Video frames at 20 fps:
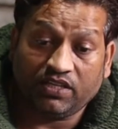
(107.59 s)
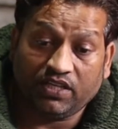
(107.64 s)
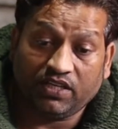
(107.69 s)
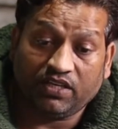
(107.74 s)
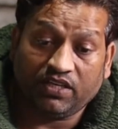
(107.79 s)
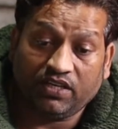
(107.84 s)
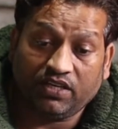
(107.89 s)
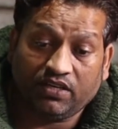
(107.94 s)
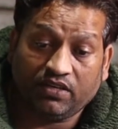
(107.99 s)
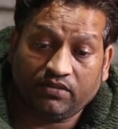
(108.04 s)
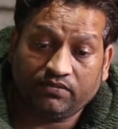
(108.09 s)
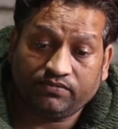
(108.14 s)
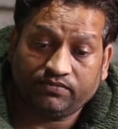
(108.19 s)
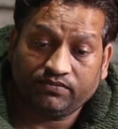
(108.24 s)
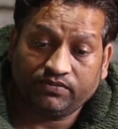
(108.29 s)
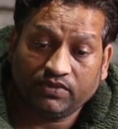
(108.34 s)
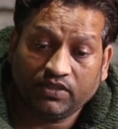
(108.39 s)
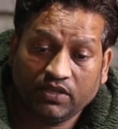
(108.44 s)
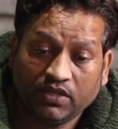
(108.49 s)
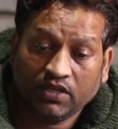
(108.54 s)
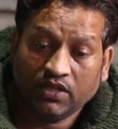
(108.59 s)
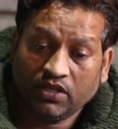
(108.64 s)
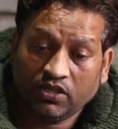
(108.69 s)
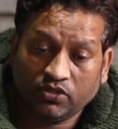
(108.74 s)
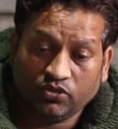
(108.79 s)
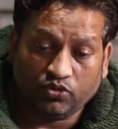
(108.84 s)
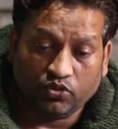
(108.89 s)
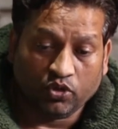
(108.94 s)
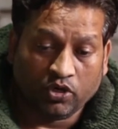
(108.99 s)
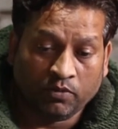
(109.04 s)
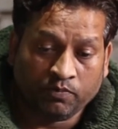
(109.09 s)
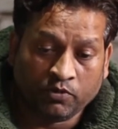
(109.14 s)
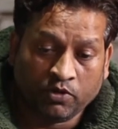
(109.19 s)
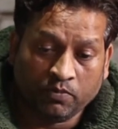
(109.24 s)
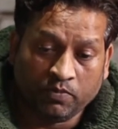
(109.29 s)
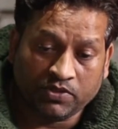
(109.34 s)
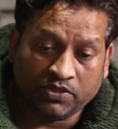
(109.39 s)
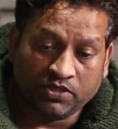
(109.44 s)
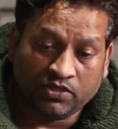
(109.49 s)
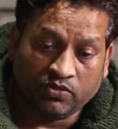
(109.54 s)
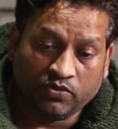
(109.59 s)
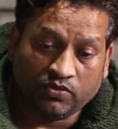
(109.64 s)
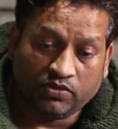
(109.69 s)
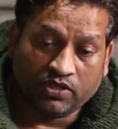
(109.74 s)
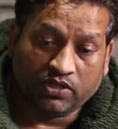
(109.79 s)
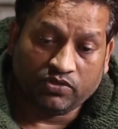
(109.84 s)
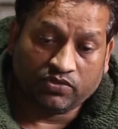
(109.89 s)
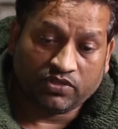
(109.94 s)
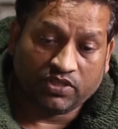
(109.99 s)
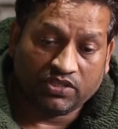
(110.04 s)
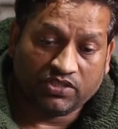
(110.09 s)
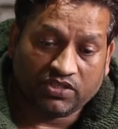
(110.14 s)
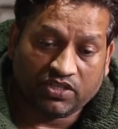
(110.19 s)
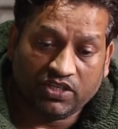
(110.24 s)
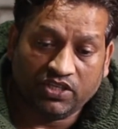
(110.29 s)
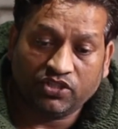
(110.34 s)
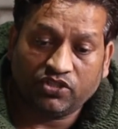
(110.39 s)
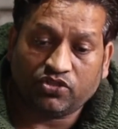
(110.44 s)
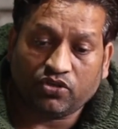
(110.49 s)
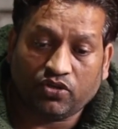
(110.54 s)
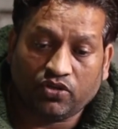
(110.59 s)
प्राइस दिए हैं अभी हाल ही में दिए थे दीपावली ऑफ़र में निकाले थे